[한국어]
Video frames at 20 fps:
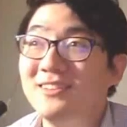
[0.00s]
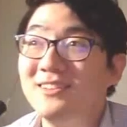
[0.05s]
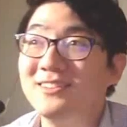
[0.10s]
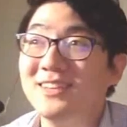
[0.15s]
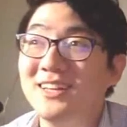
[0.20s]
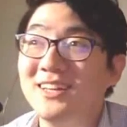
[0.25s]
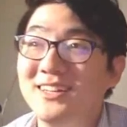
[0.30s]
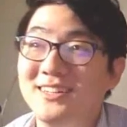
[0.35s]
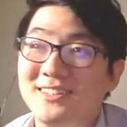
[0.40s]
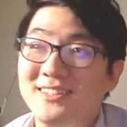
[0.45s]

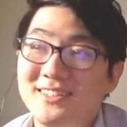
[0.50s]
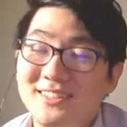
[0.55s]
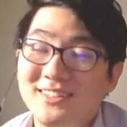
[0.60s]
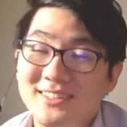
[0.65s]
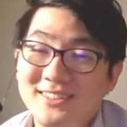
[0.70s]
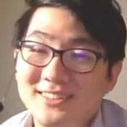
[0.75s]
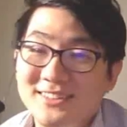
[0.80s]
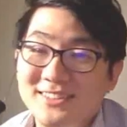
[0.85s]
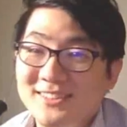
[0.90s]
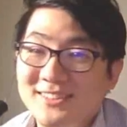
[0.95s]
근데,
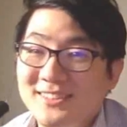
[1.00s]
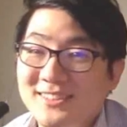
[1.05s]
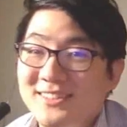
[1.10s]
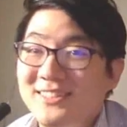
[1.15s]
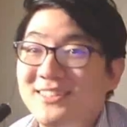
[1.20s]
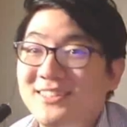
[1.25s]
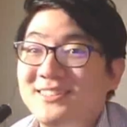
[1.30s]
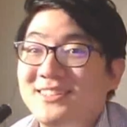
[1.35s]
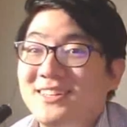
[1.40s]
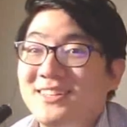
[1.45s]

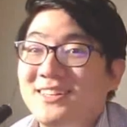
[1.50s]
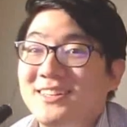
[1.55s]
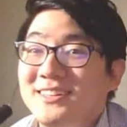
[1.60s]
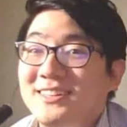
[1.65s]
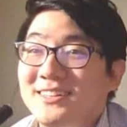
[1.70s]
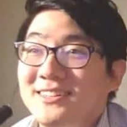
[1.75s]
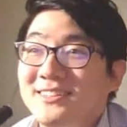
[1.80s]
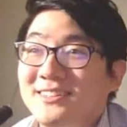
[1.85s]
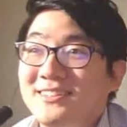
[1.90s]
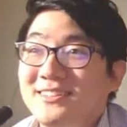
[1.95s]

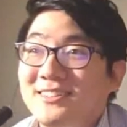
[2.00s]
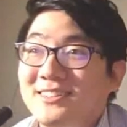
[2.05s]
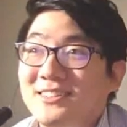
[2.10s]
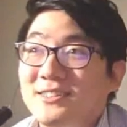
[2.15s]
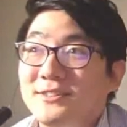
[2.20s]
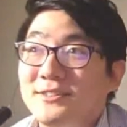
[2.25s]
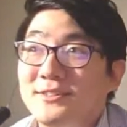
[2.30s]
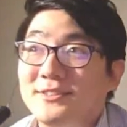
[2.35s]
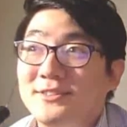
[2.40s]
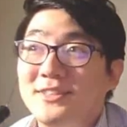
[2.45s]
이제,
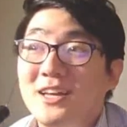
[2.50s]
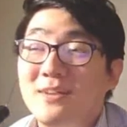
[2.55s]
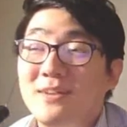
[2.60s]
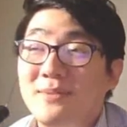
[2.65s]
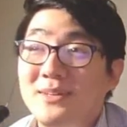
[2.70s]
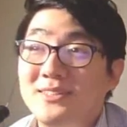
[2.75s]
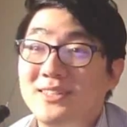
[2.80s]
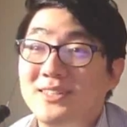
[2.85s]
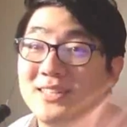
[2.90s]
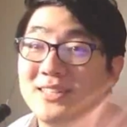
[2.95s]
그
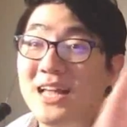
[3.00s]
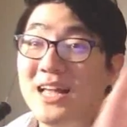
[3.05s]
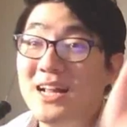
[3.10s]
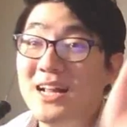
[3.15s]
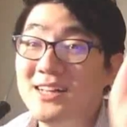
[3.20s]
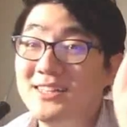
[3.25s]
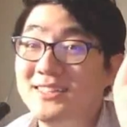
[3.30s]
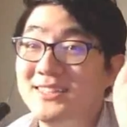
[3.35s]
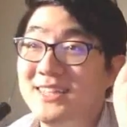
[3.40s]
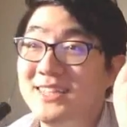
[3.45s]
다음에 이제
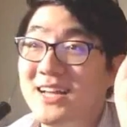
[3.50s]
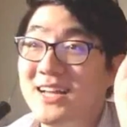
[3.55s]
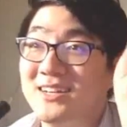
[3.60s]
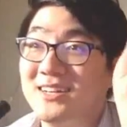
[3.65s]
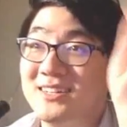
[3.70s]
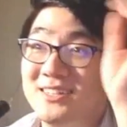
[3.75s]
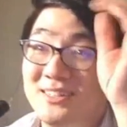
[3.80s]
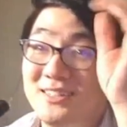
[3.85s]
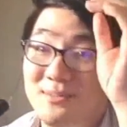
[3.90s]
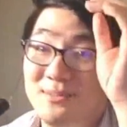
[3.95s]

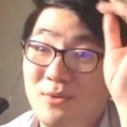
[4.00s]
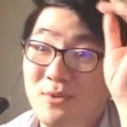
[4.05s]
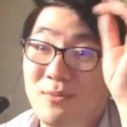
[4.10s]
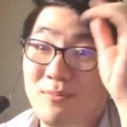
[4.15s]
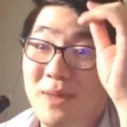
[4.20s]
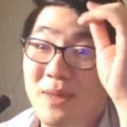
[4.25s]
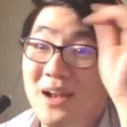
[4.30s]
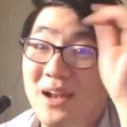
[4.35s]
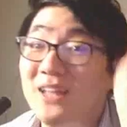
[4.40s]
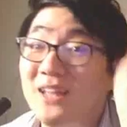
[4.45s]
살짝 그
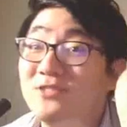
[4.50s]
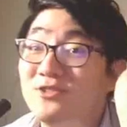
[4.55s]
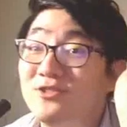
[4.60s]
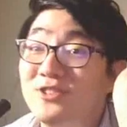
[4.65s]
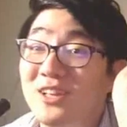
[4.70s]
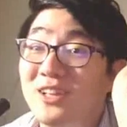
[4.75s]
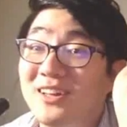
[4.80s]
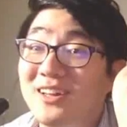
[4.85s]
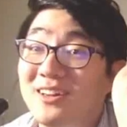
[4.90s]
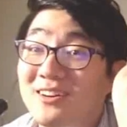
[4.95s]
뭘
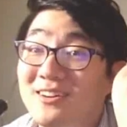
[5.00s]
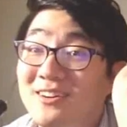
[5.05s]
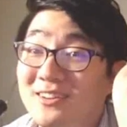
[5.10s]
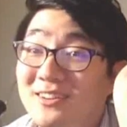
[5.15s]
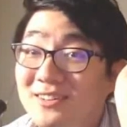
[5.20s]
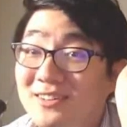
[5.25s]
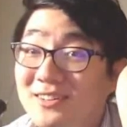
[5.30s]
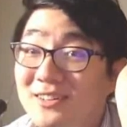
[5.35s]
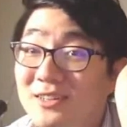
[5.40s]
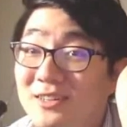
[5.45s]

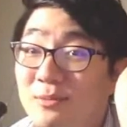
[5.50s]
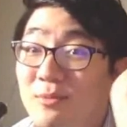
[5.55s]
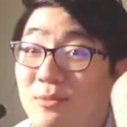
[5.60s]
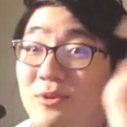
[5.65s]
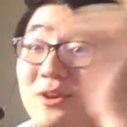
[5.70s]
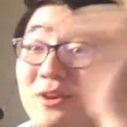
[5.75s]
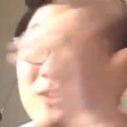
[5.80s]
발라주잖아요. 그